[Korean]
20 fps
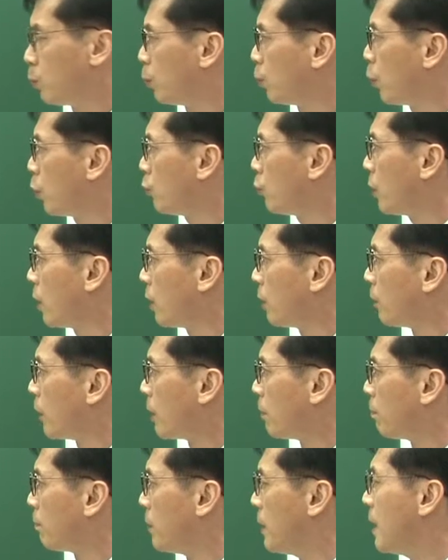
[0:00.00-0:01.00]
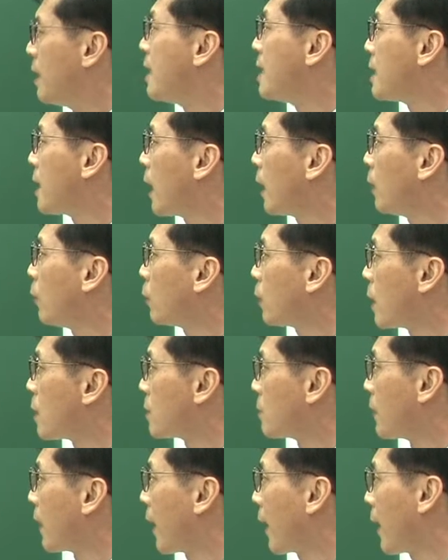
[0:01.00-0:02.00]
표준 이름만 미세기로 되어
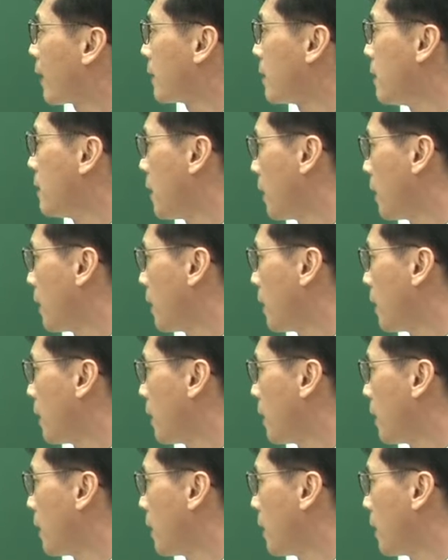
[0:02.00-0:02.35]
있습니다. 같은